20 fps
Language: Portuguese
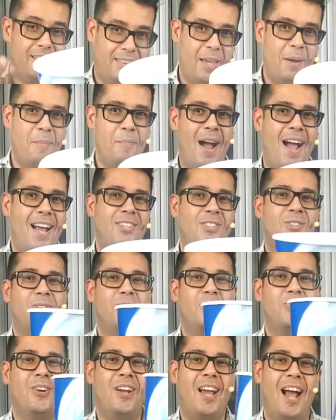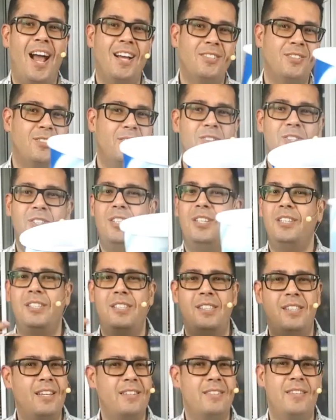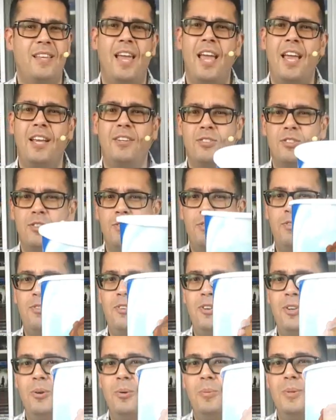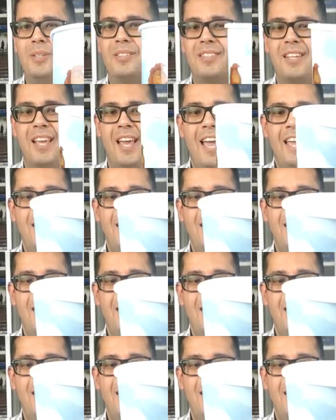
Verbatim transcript: temático, no caso, de, de desenhos, de filmes.